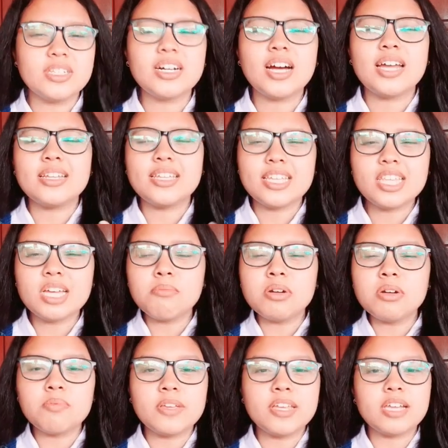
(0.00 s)
Dengan kita
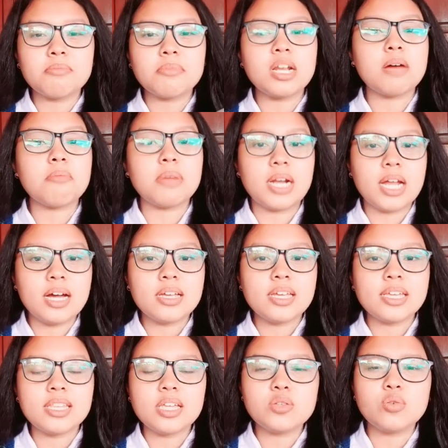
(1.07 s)
berpikir menang-menang,
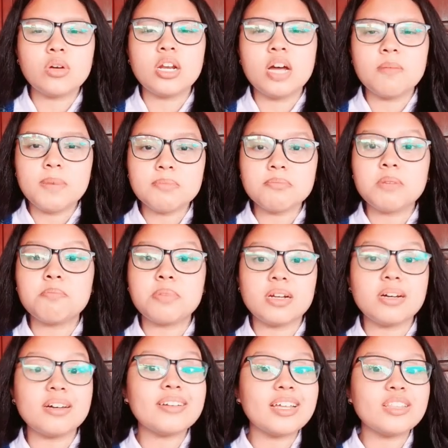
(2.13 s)
kita juga dapat
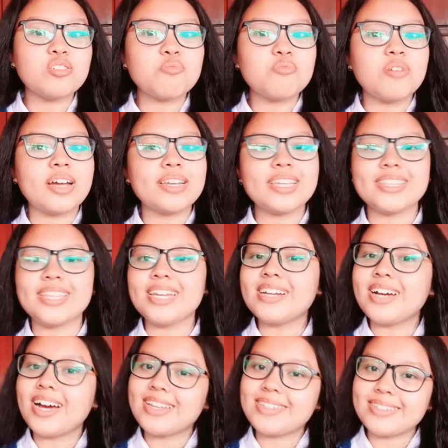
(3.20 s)
mempererat hubungan kita
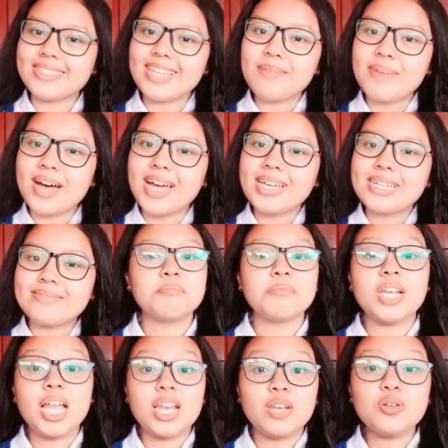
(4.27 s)
dengan sesama.
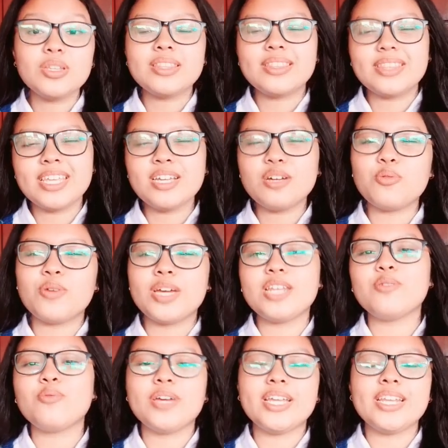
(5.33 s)
Melalui think
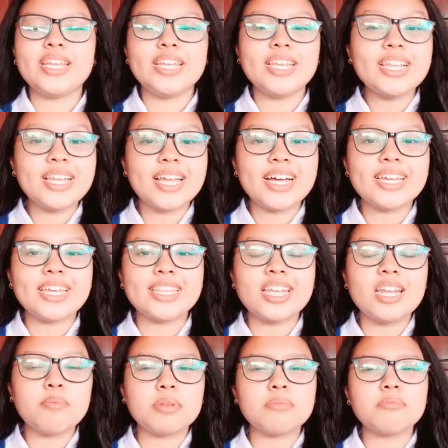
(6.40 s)
win-win inilah kita
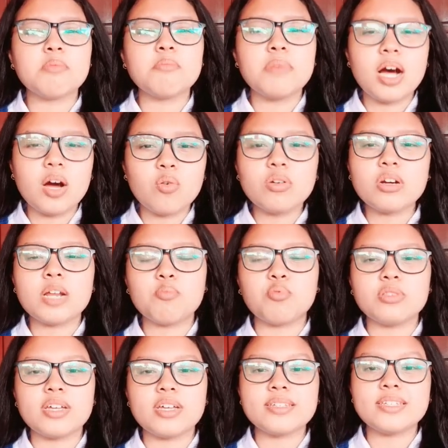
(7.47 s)
dapat membangun
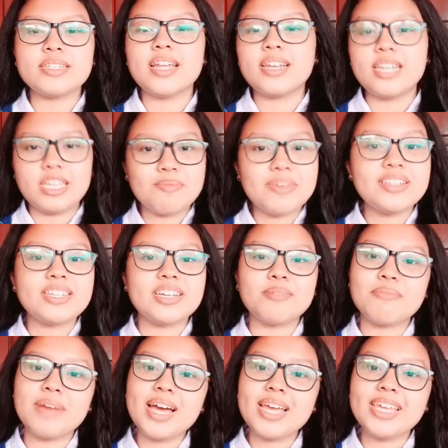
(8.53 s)
reputasi dan image
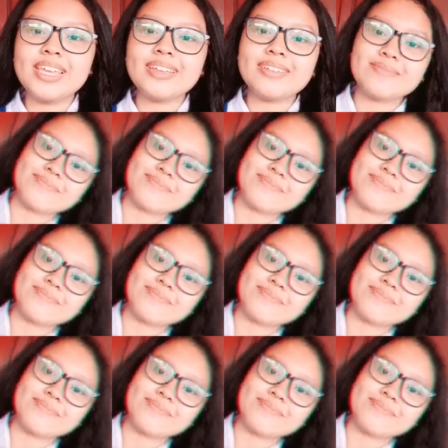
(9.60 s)
yang baik.